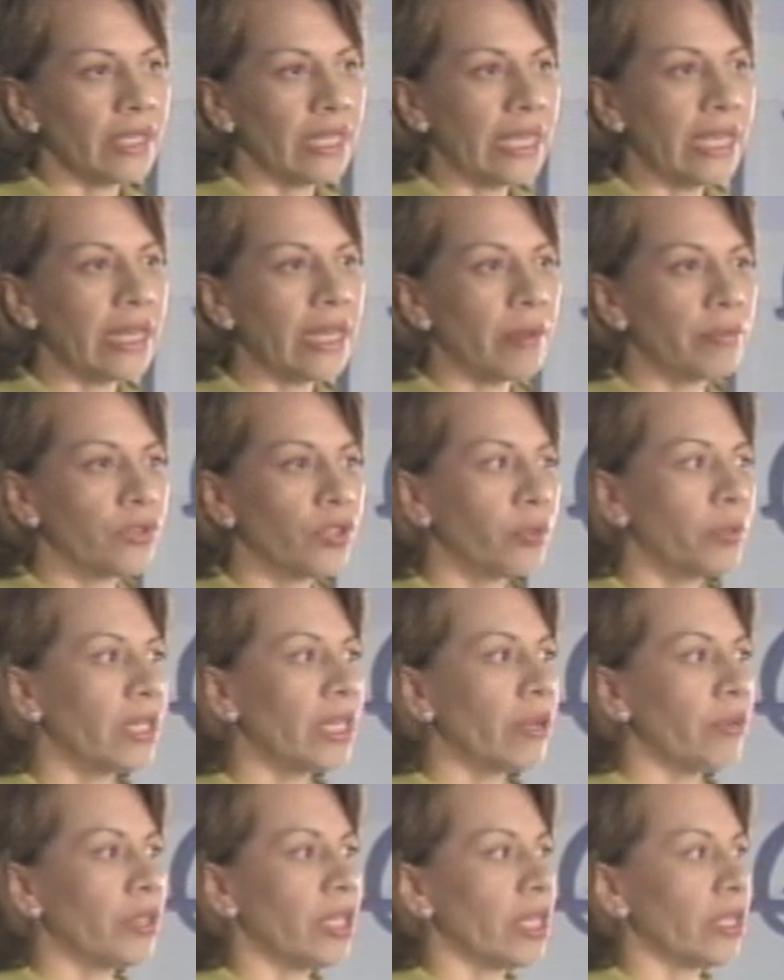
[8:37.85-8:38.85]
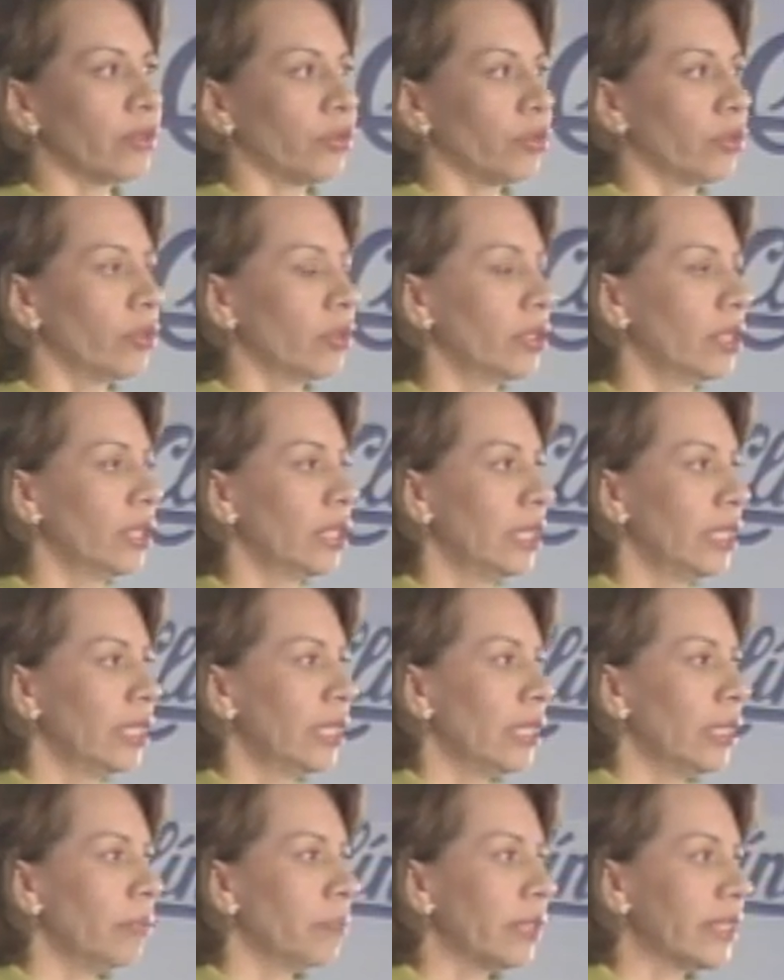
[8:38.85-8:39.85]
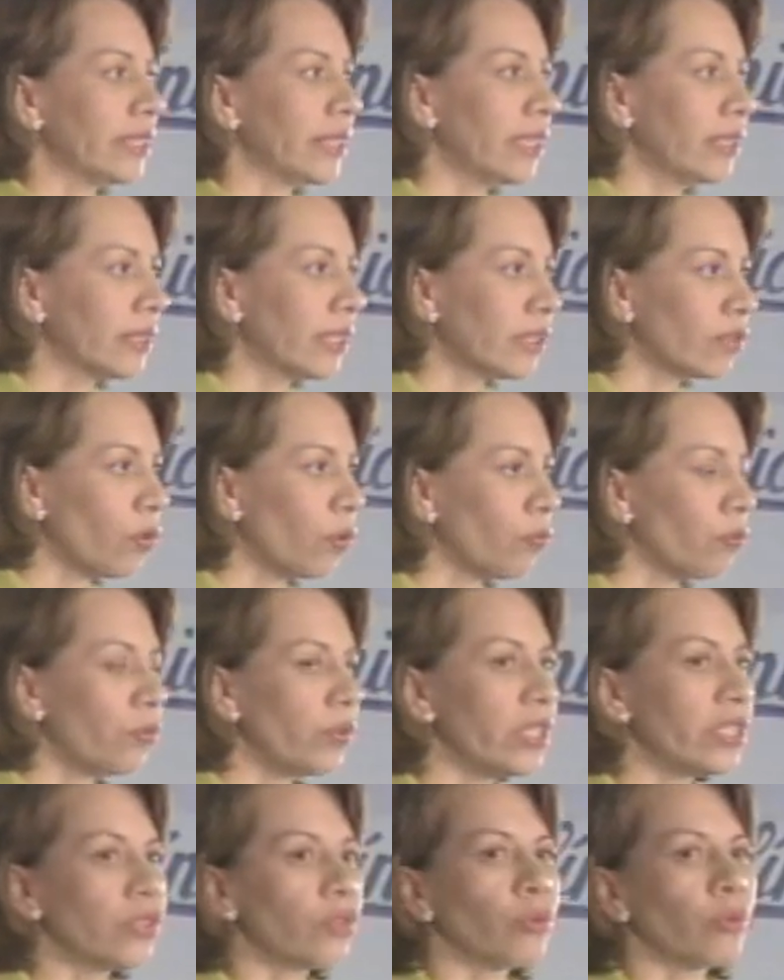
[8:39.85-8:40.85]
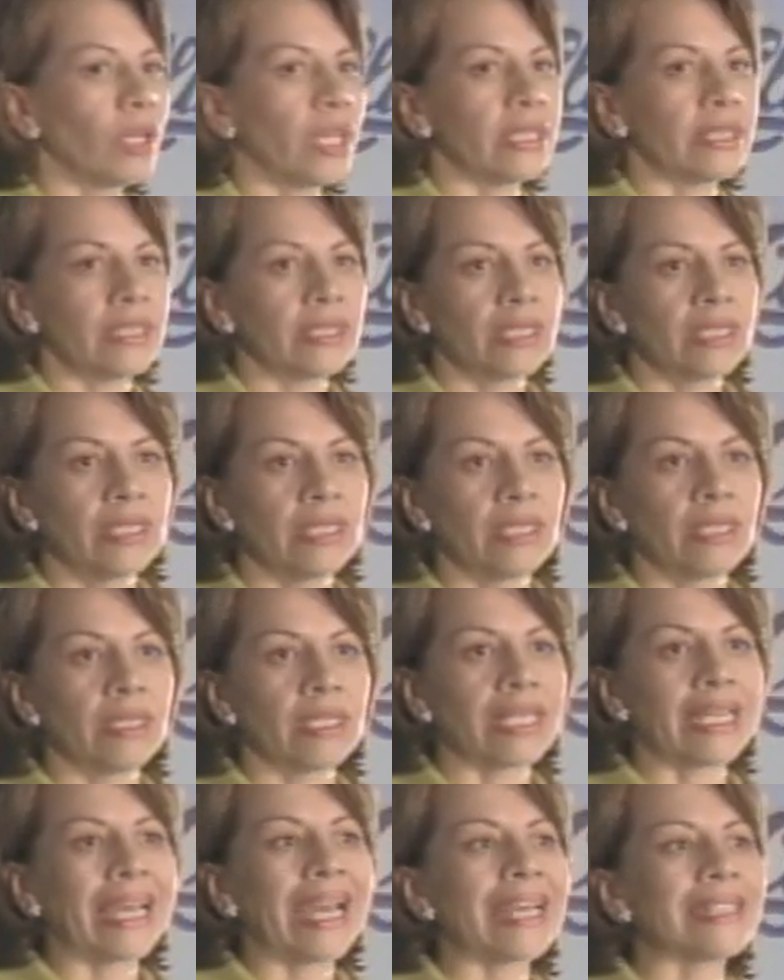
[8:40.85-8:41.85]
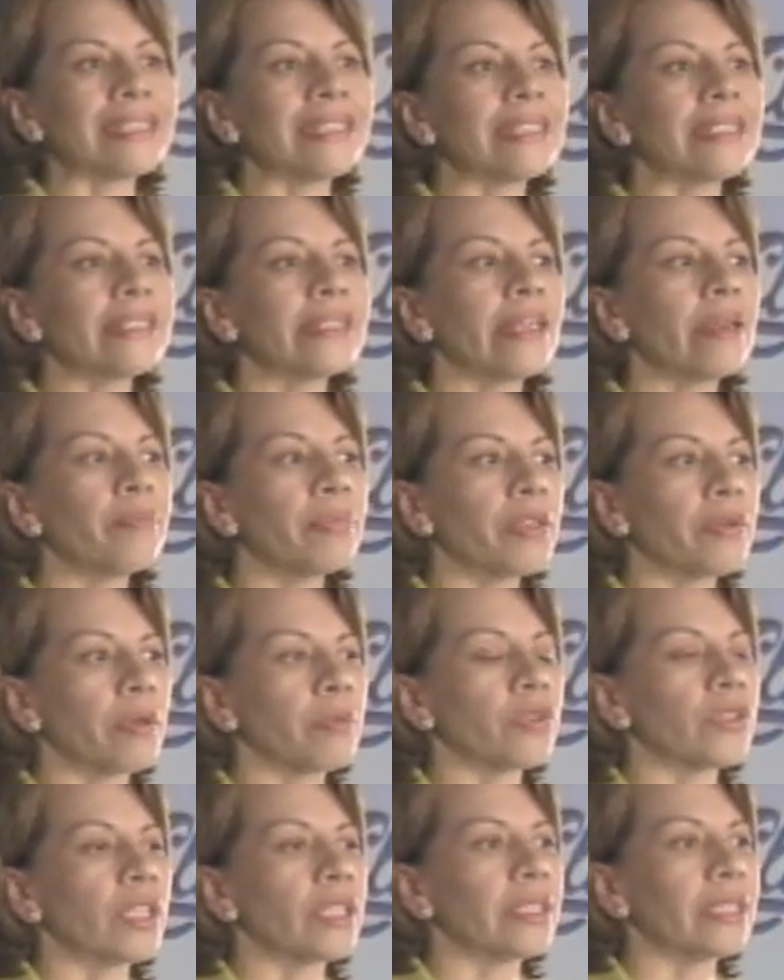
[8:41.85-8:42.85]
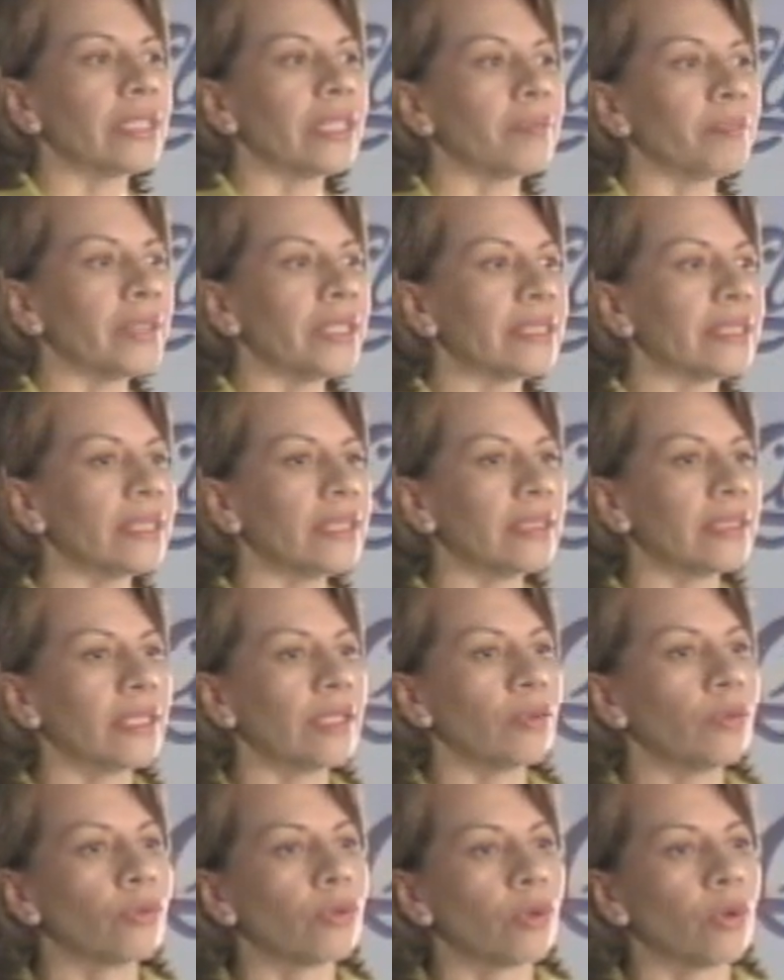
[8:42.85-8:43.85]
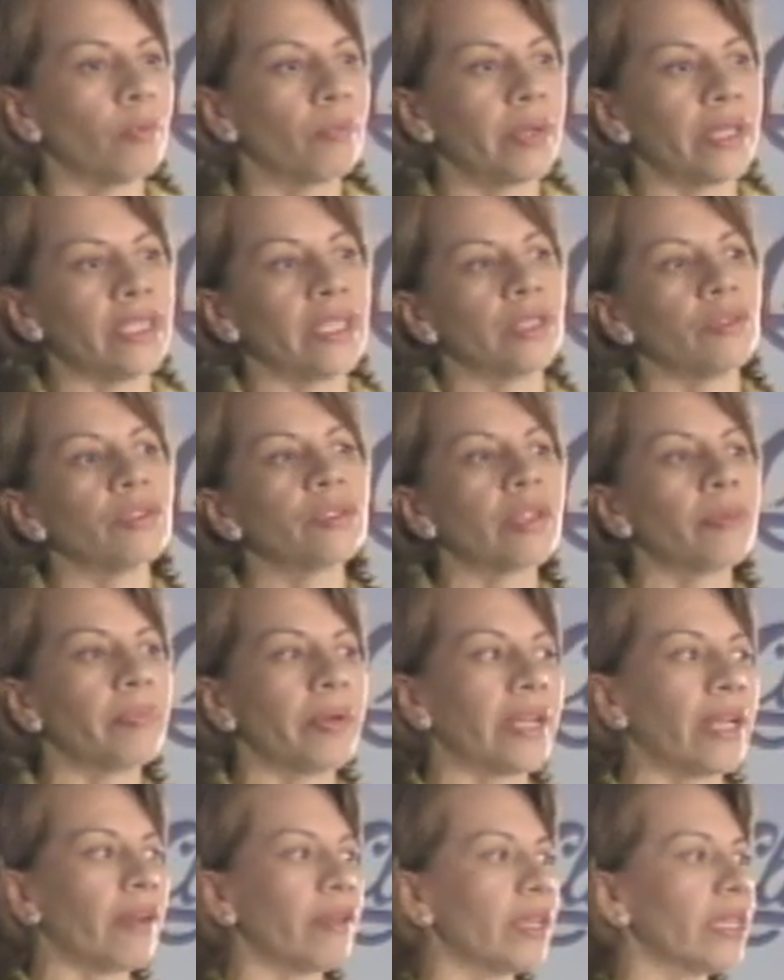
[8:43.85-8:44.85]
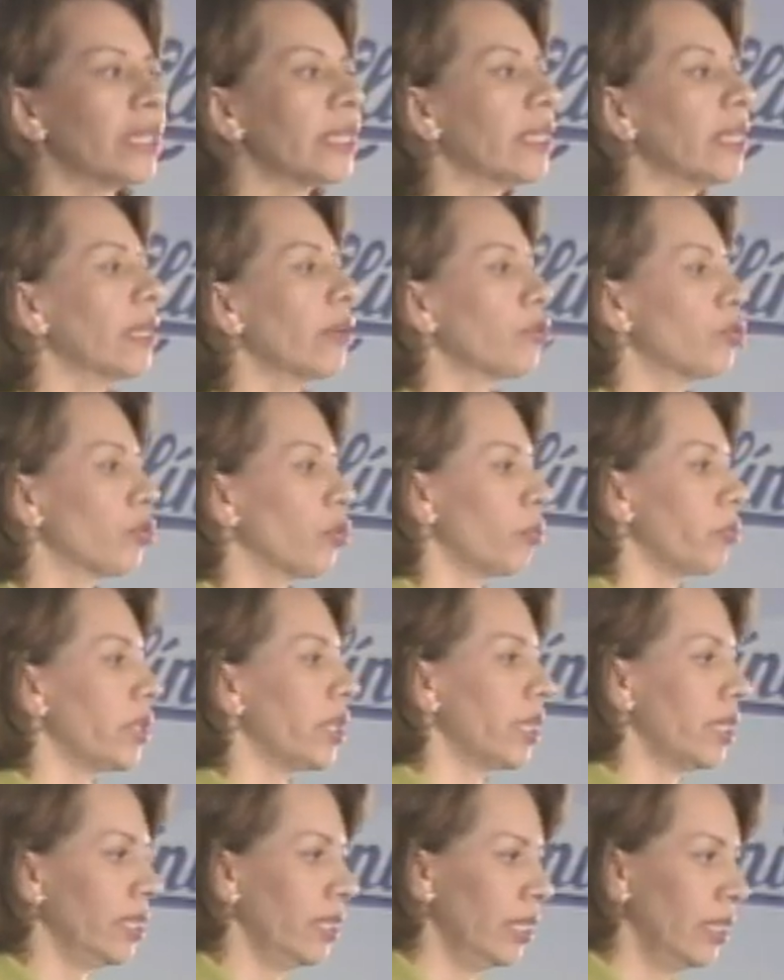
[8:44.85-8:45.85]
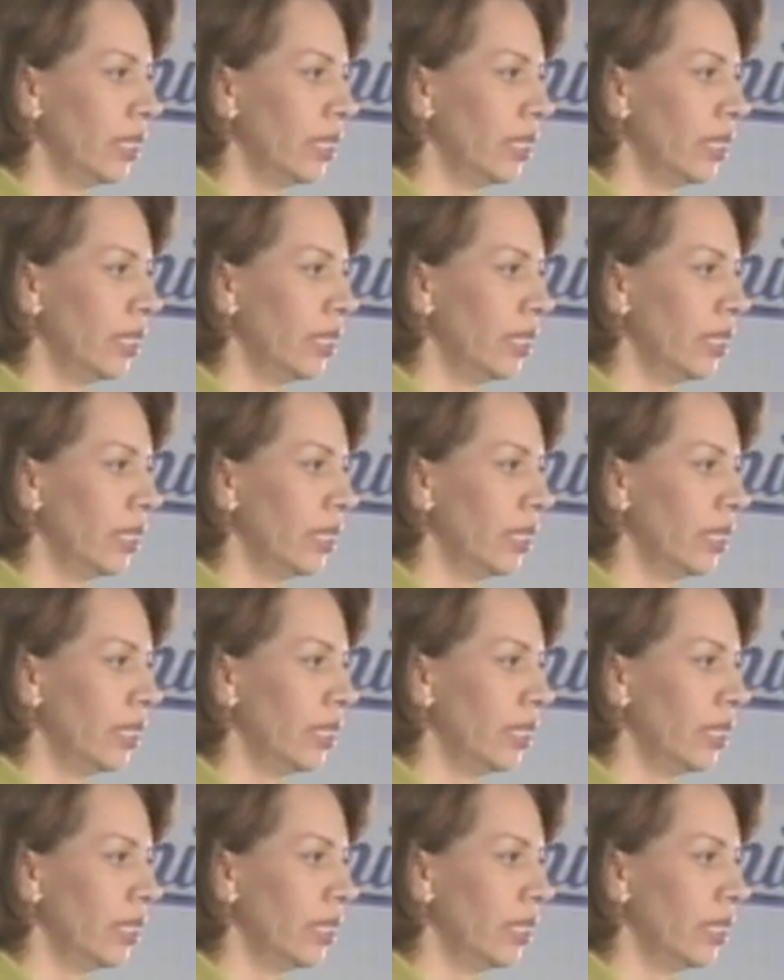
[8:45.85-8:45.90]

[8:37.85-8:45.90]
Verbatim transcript: en abdomen abierto, en pacientes con fístulas, casi siempre vamos a tener presente un compañero inseparable que es la ostomía.